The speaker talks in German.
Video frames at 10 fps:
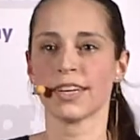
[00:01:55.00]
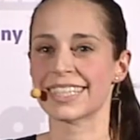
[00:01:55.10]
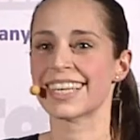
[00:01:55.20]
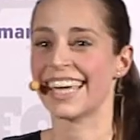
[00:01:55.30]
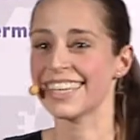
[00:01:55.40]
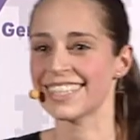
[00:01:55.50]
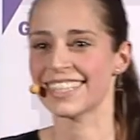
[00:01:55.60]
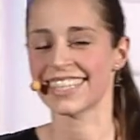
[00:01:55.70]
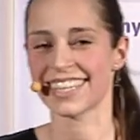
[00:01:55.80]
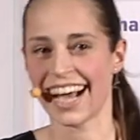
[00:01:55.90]
das kennen Sie
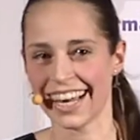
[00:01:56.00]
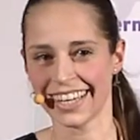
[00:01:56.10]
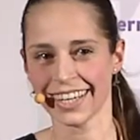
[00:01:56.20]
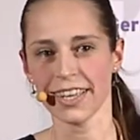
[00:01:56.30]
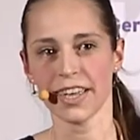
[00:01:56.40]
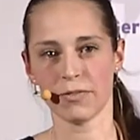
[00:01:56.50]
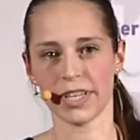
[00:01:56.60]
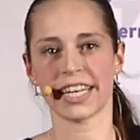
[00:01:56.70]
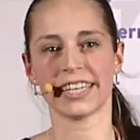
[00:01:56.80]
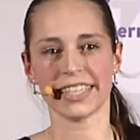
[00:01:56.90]
sicher alle, wir
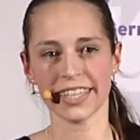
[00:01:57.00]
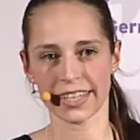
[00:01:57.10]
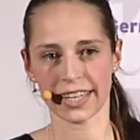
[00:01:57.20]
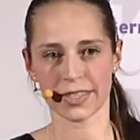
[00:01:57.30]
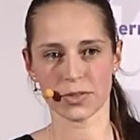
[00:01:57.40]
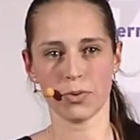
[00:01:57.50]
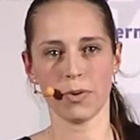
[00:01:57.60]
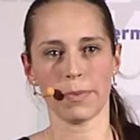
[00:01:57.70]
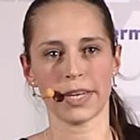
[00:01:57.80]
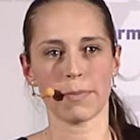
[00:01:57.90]
tendieren
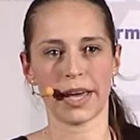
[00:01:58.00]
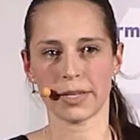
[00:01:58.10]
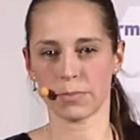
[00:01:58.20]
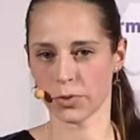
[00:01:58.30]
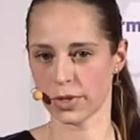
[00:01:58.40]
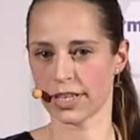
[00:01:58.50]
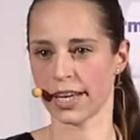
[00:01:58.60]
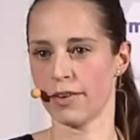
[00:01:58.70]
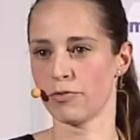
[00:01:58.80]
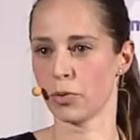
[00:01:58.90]
dazu, mit einem
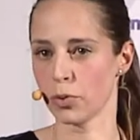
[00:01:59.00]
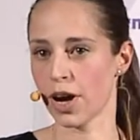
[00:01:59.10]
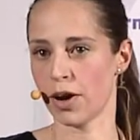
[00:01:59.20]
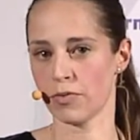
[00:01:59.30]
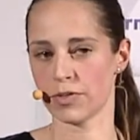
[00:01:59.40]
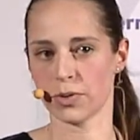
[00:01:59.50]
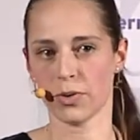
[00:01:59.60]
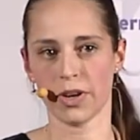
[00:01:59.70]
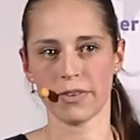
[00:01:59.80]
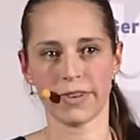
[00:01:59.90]
Antibiotika früher
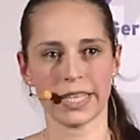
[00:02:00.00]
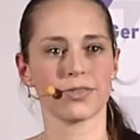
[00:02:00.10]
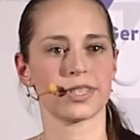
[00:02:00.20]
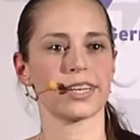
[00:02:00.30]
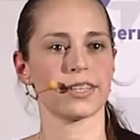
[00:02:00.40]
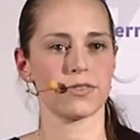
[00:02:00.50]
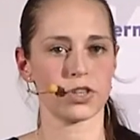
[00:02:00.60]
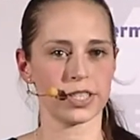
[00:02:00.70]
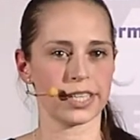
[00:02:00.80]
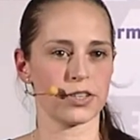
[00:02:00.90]
aufzuhören, weil es uns in der
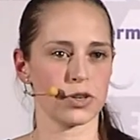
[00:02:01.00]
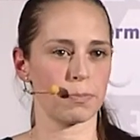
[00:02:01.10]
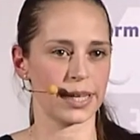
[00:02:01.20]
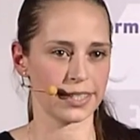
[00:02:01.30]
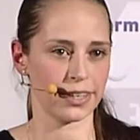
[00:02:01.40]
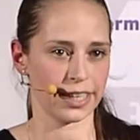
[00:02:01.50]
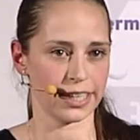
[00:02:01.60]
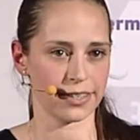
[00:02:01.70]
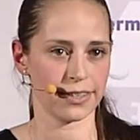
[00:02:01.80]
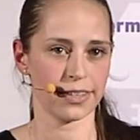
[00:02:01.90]
Zwischenzeit schon besser
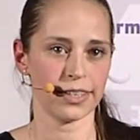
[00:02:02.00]
geht.